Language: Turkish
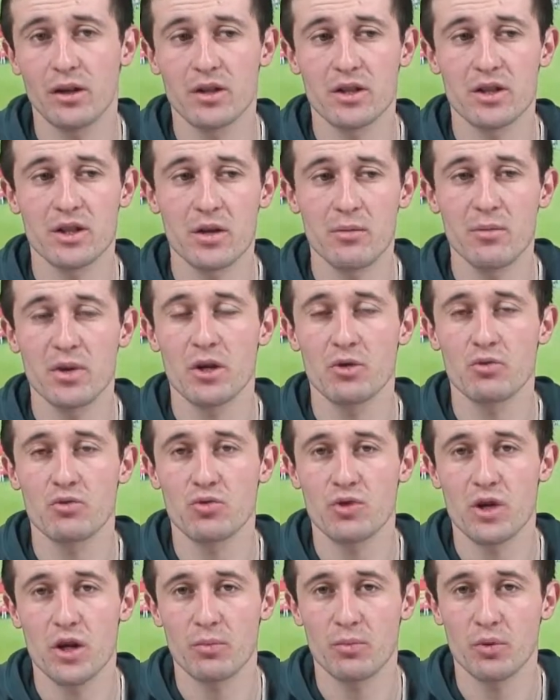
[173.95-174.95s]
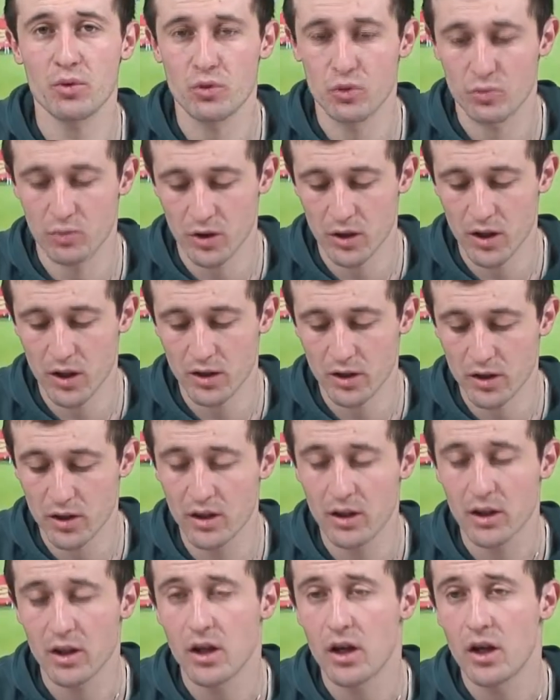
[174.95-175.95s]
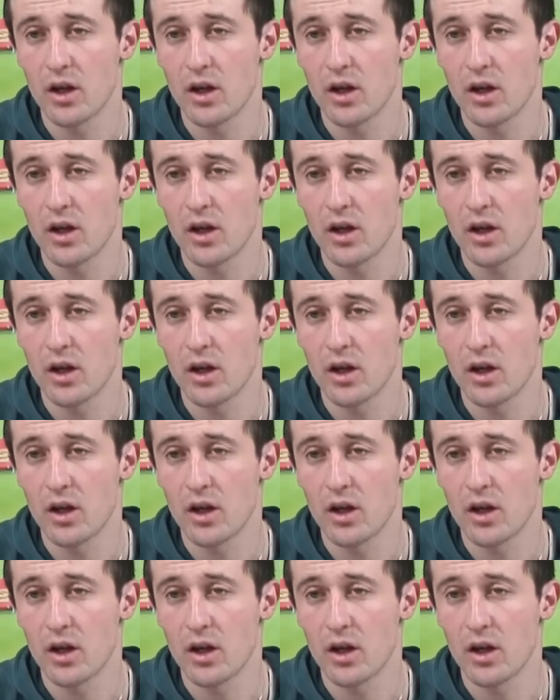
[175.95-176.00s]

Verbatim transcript: yarışından biraz uzak bir durumdalar ki